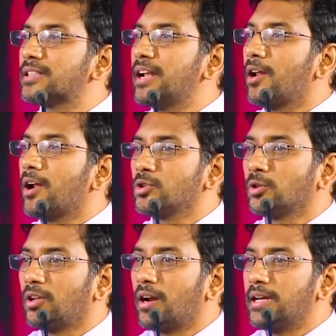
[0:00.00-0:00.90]
ఇస్రాయల్
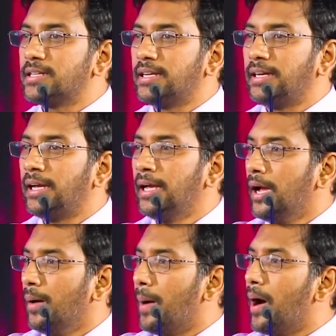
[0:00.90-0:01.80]
రాజుకు ఉత్తరం రాసి
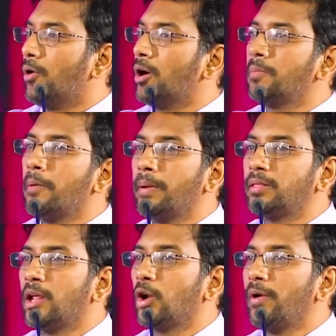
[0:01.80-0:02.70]
మా వాడిని
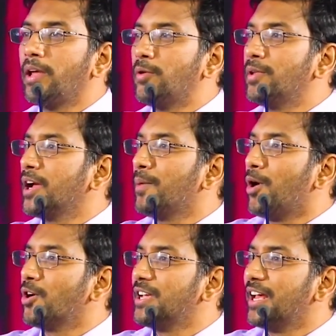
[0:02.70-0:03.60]
పంపిస్తున్నాను ఏదో విధంగా
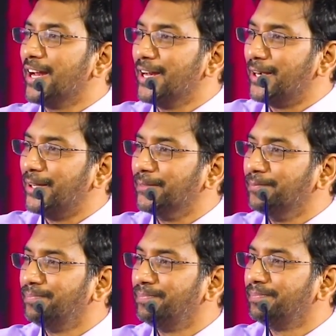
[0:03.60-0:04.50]
బాగు చేయాలన్నాడు
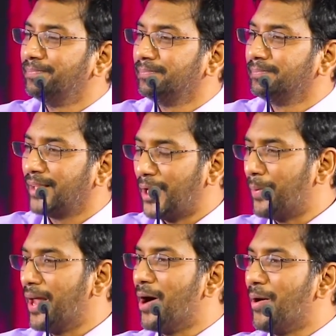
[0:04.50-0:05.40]

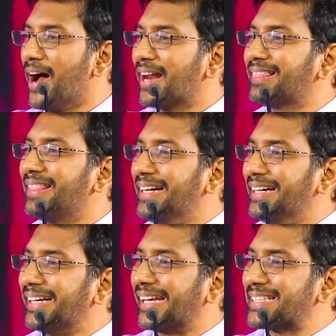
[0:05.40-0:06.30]
ఇప్పుడు ఆ వార్త
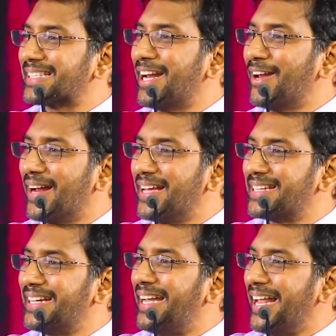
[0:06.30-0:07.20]
ఇస్రాయేల్
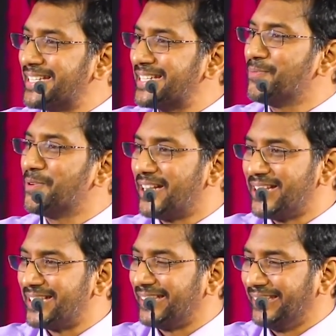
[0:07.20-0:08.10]
రాజుకి టెన్షన్
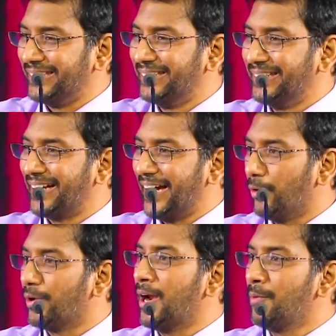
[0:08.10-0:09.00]
పుట్టించింది
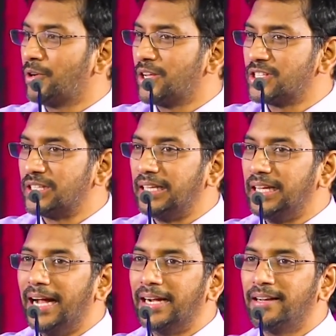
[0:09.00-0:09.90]
కలవరాన్ని పుట్టించింది
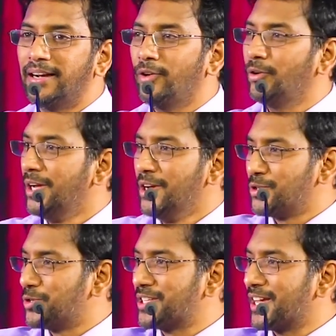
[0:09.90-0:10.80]
అంటున్నాడు
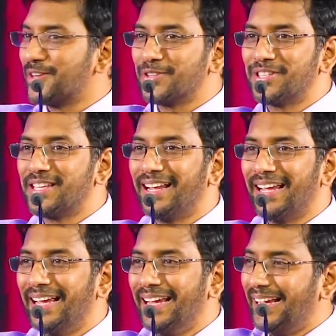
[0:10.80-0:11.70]
చూసారో చూసారా
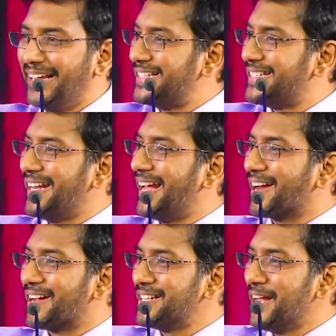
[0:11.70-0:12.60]
ఈ సిరియా
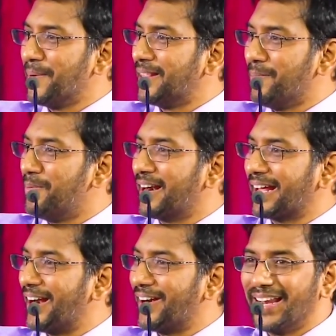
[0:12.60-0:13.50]
రాజు నామే
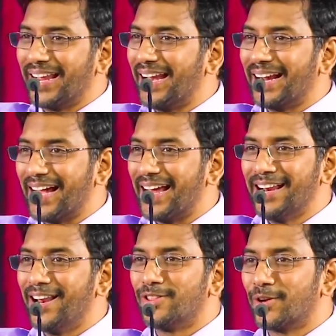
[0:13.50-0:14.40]
దెబ్బలాటకు రావడానికి ఎలా
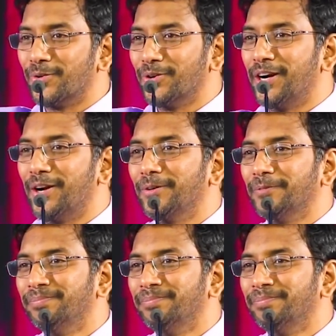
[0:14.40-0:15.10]
కారణాలు ఎదుర్కొంటున్నాడో